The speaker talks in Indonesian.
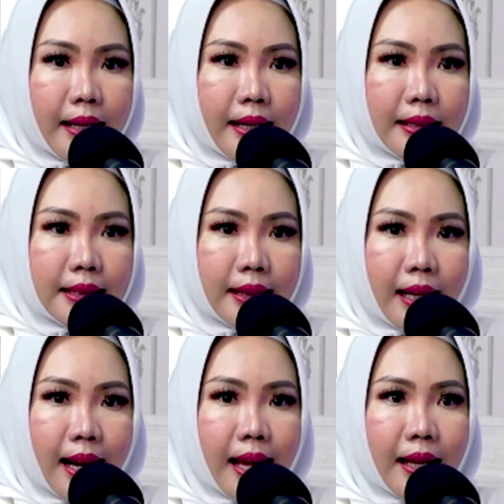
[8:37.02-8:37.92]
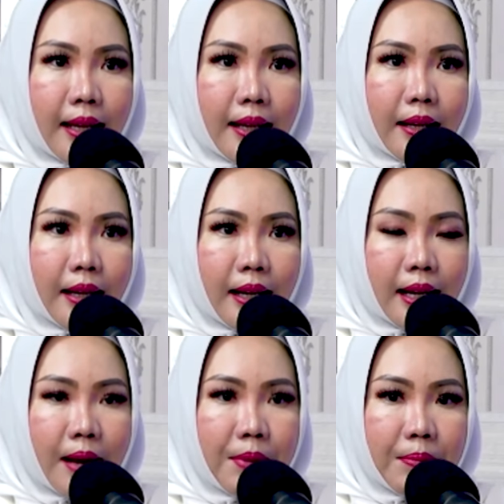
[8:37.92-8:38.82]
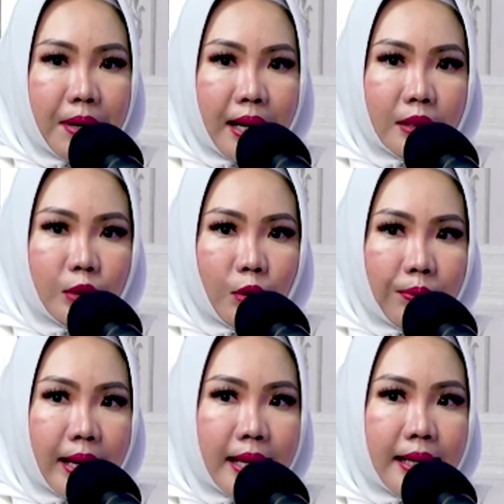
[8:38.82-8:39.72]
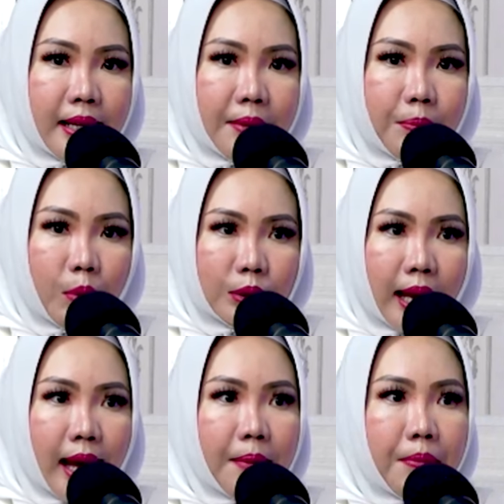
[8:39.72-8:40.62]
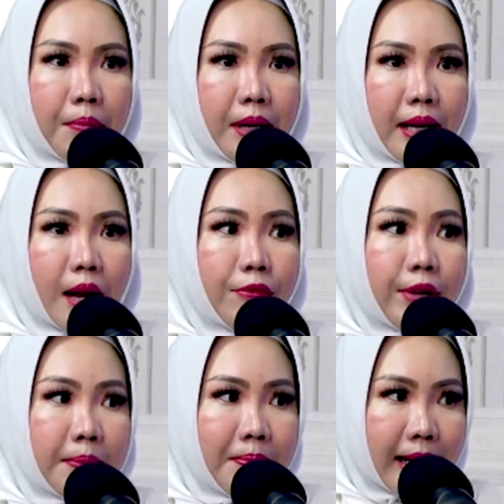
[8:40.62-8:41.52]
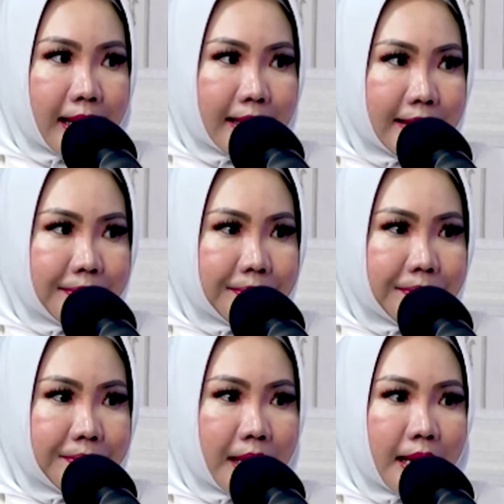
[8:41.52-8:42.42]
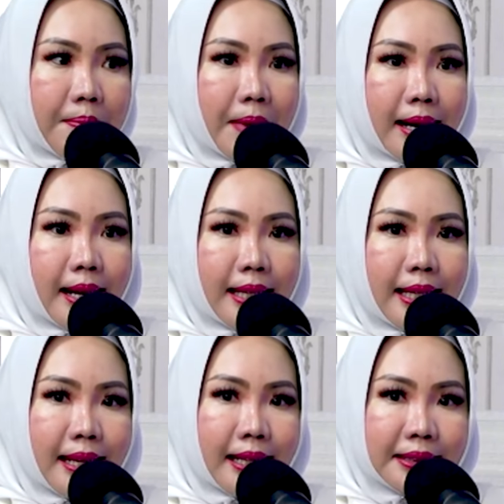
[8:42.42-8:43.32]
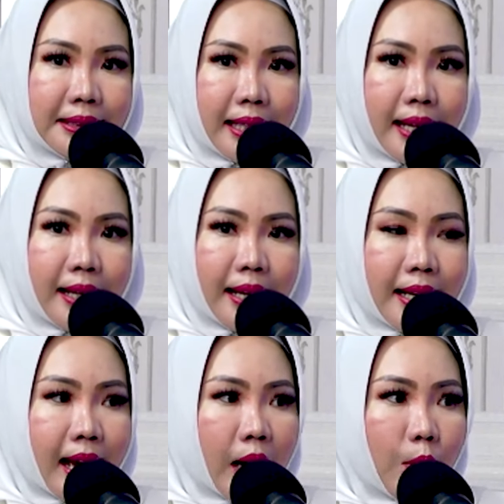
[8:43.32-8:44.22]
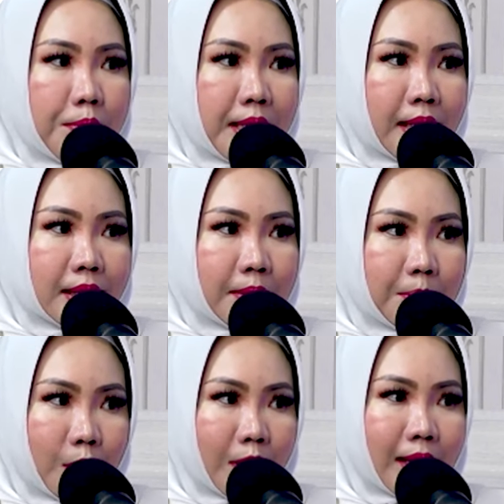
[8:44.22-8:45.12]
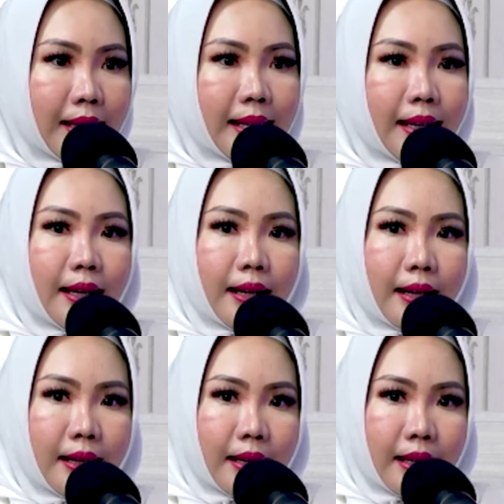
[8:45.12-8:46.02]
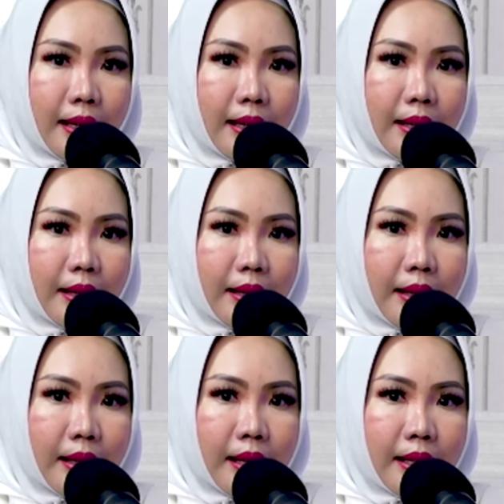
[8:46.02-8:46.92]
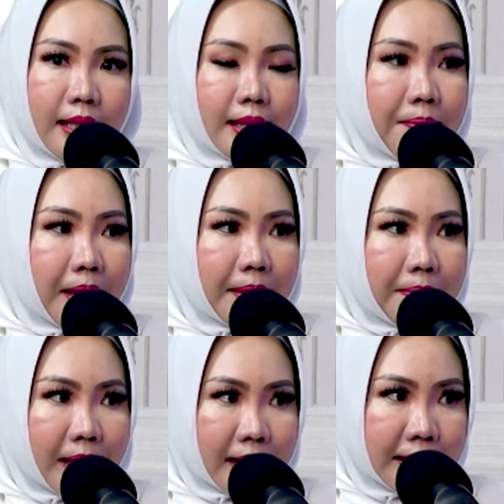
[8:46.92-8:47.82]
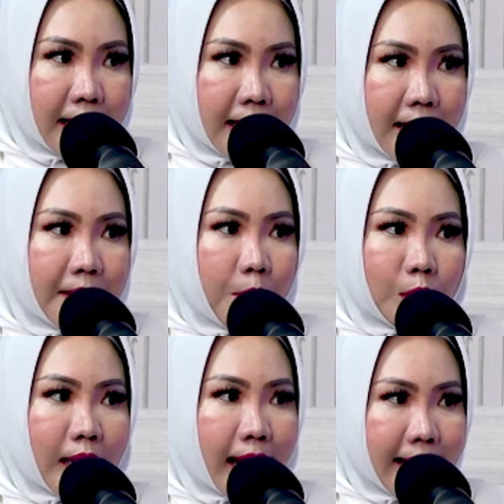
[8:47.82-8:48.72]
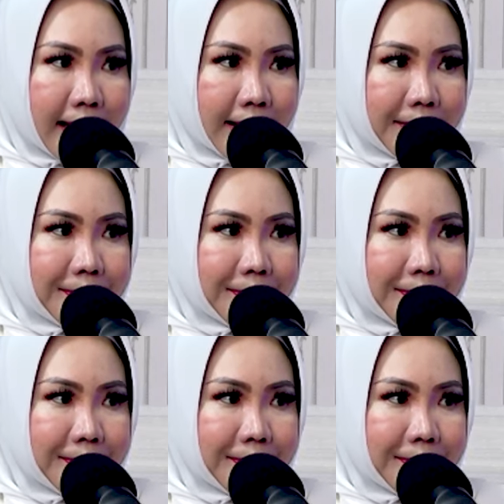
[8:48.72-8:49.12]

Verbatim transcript: Setelah uh, kami berikan survei dari perusahaan memberikan feedback bagaimana kinerja dari alumni tersebut uh, di tempat bekerjanya di perusahaannya.